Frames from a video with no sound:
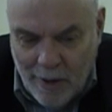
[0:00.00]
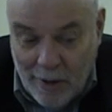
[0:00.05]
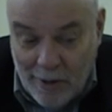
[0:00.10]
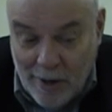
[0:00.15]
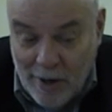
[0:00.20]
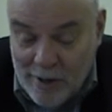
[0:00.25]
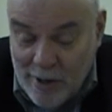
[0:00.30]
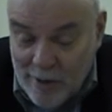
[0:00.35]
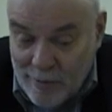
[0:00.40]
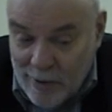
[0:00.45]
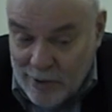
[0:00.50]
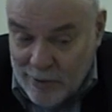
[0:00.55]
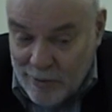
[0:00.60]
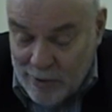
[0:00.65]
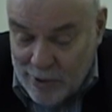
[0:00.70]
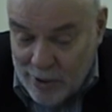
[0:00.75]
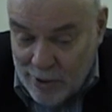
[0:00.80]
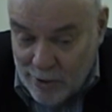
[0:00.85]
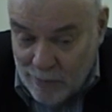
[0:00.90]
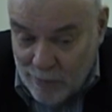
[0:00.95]
нельзя два
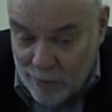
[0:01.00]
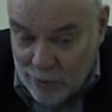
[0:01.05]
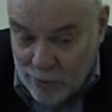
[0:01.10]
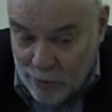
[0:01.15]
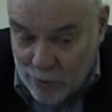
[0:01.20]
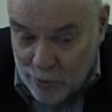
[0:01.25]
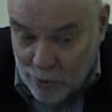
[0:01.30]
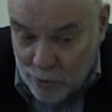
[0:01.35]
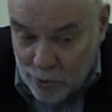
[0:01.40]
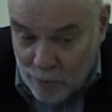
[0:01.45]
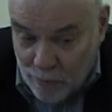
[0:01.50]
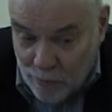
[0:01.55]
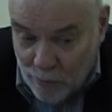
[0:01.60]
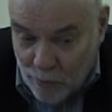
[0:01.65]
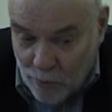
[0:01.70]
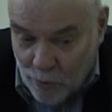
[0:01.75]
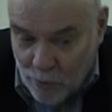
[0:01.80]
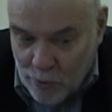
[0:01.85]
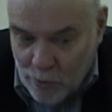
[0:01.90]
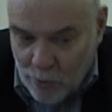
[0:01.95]
войти в одну и ту же
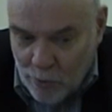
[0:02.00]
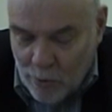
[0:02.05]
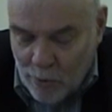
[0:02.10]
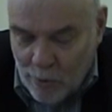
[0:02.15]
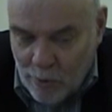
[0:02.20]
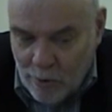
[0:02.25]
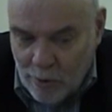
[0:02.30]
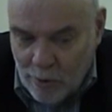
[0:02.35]
воду.